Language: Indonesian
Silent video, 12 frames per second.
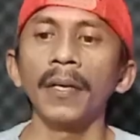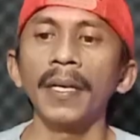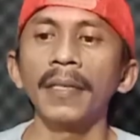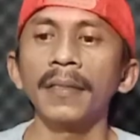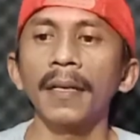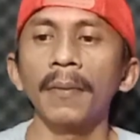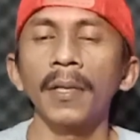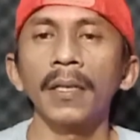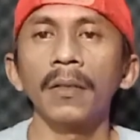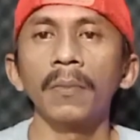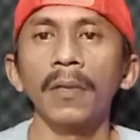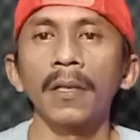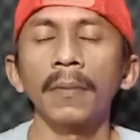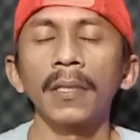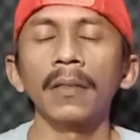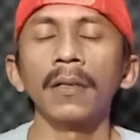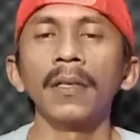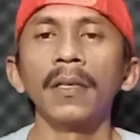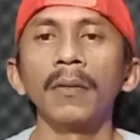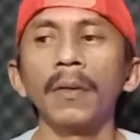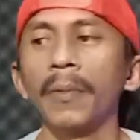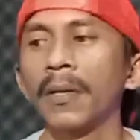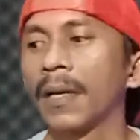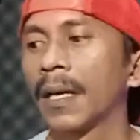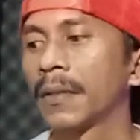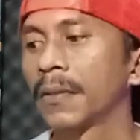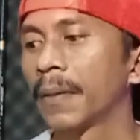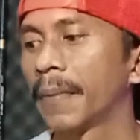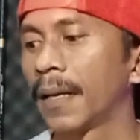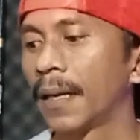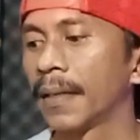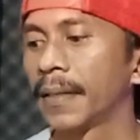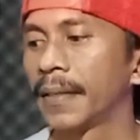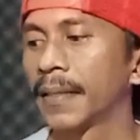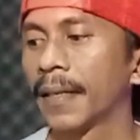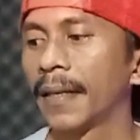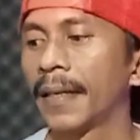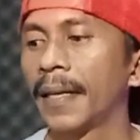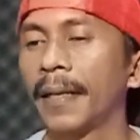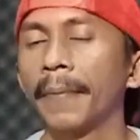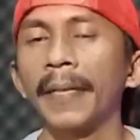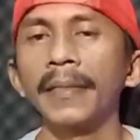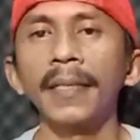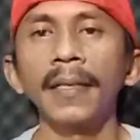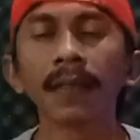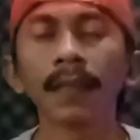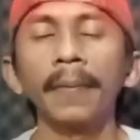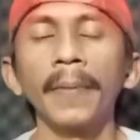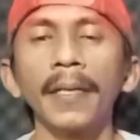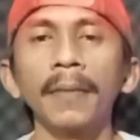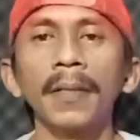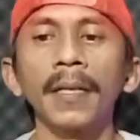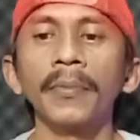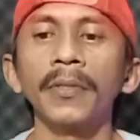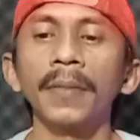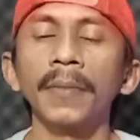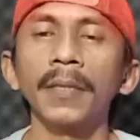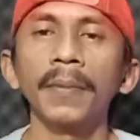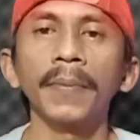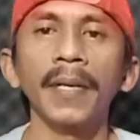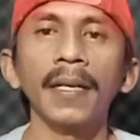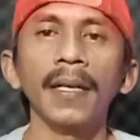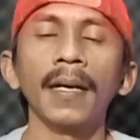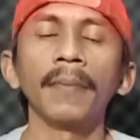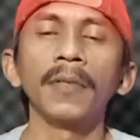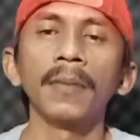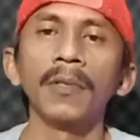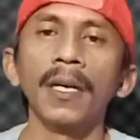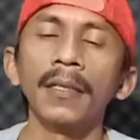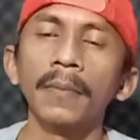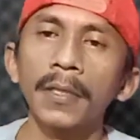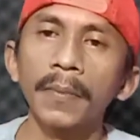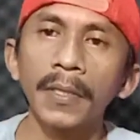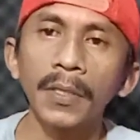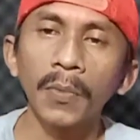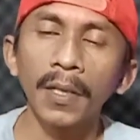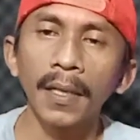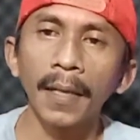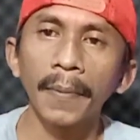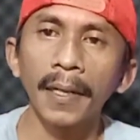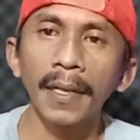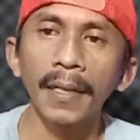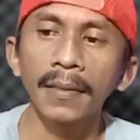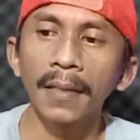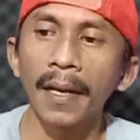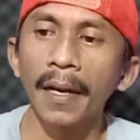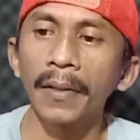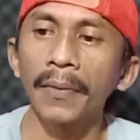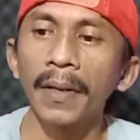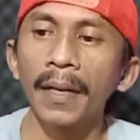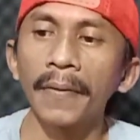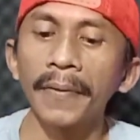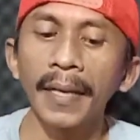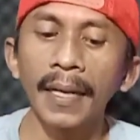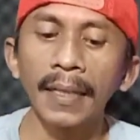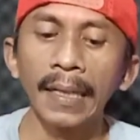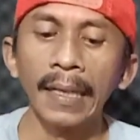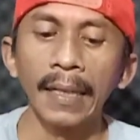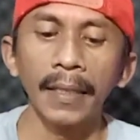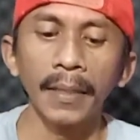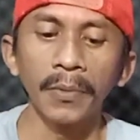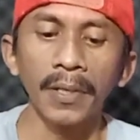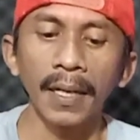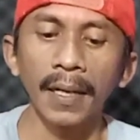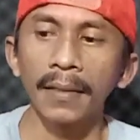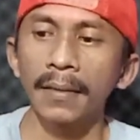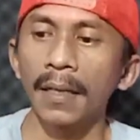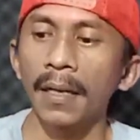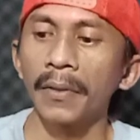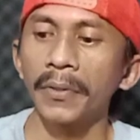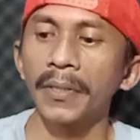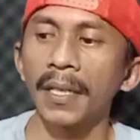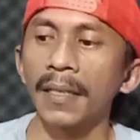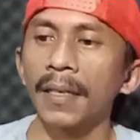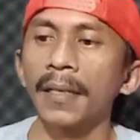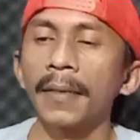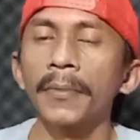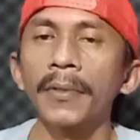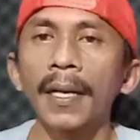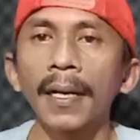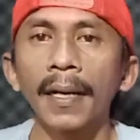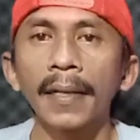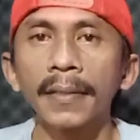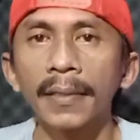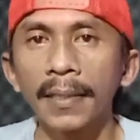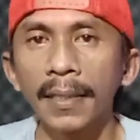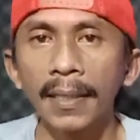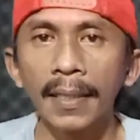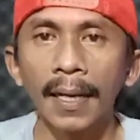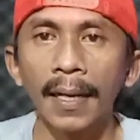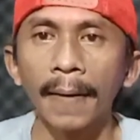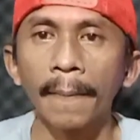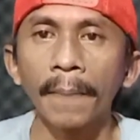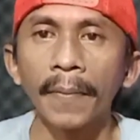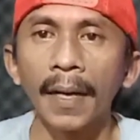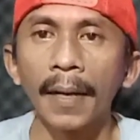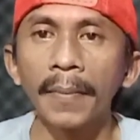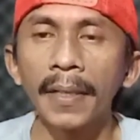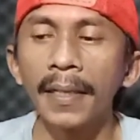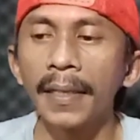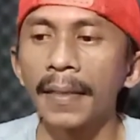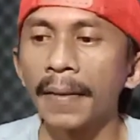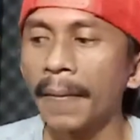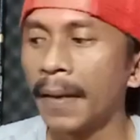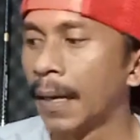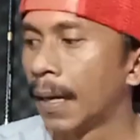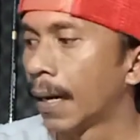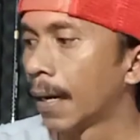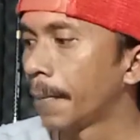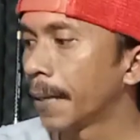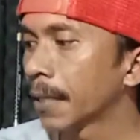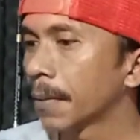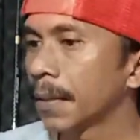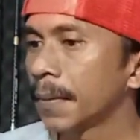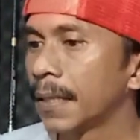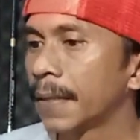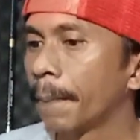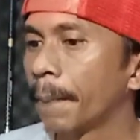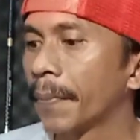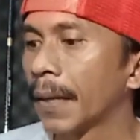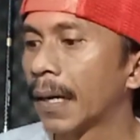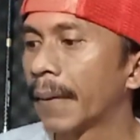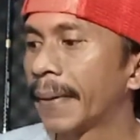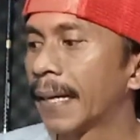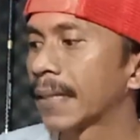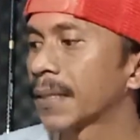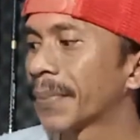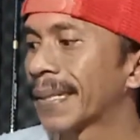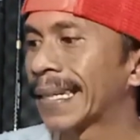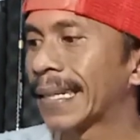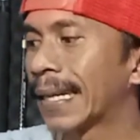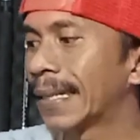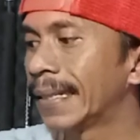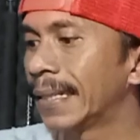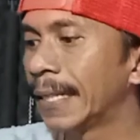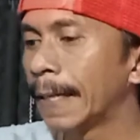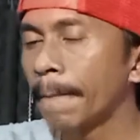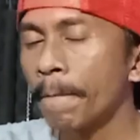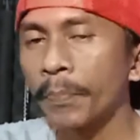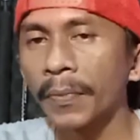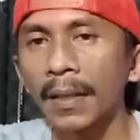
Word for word: Oke, Assalamualaikum warahmatullahi wabarakatuh Kembali lagi di channel Daniel Pancing Baik dimanapun teman-teman berada Mudah-mudahan teman-teman semua dalam keadaan sehat walafiat Dimudahkan segala urusannya Dimurahkan rezekinya Amin nah, Baik teman-teman ah, Pada kesempatan kali ini